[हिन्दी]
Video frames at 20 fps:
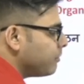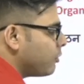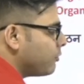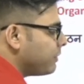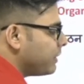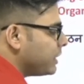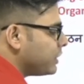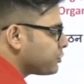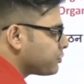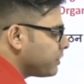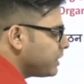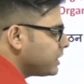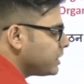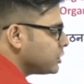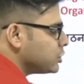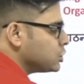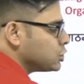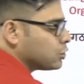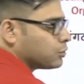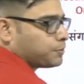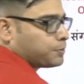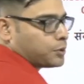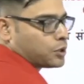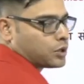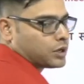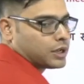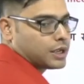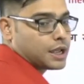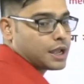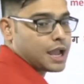भुवनेश्वर
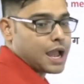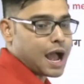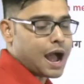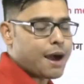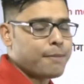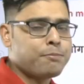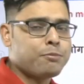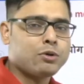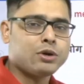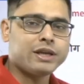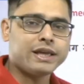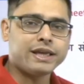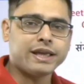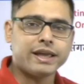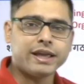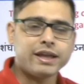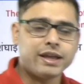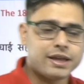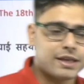जोधपुर आप बोलेंगे